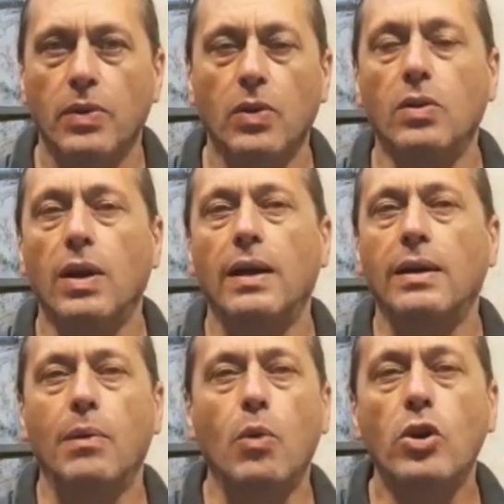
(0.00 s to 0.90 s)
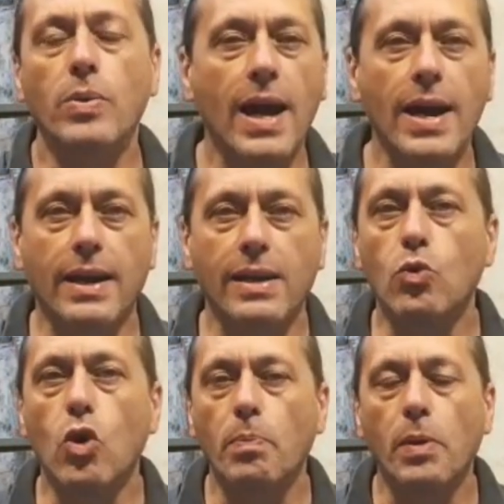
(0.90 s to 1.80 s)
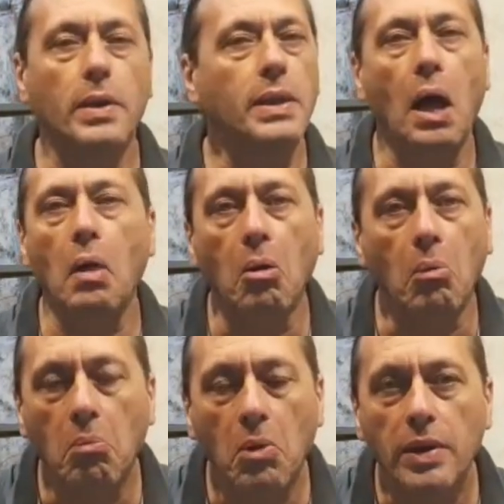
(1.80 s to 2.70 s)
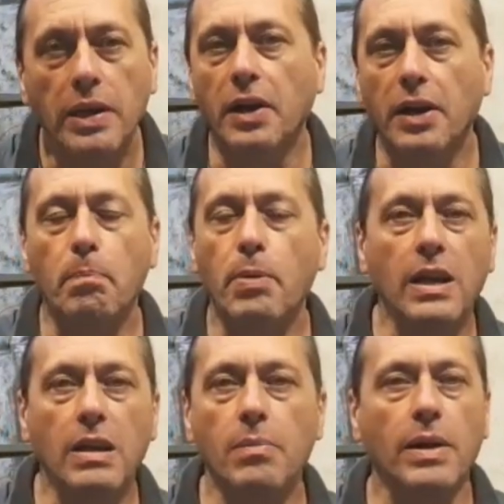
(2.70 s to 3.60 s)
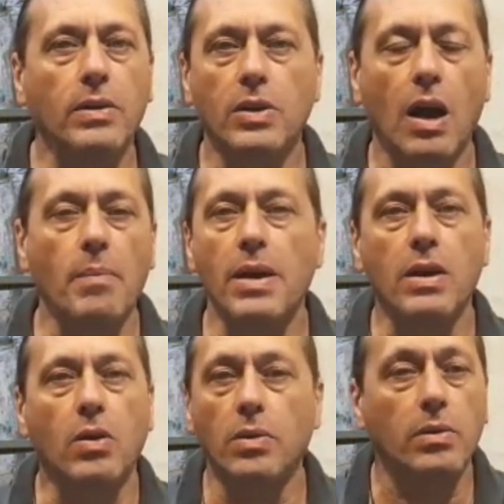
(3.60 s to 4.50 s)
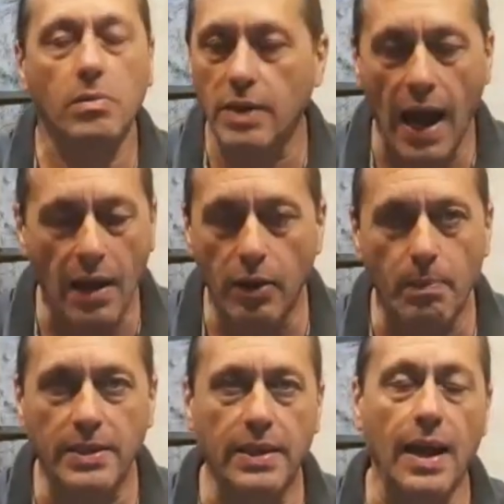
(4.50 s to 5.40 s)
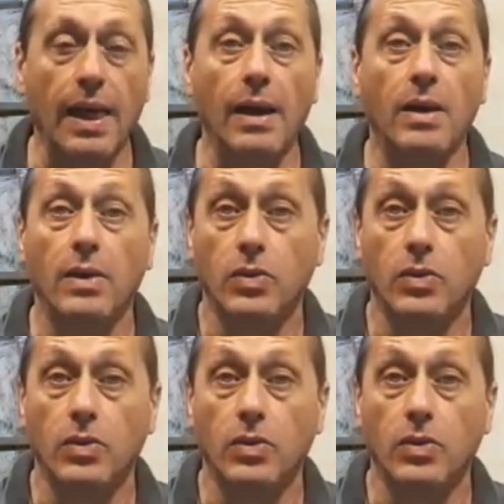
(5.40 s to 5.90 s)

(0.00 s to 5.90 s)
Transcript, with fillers: ¿no? La, boliviana que da un golpe de Estado y reprime y no llama a médicos, no, no pasa nada.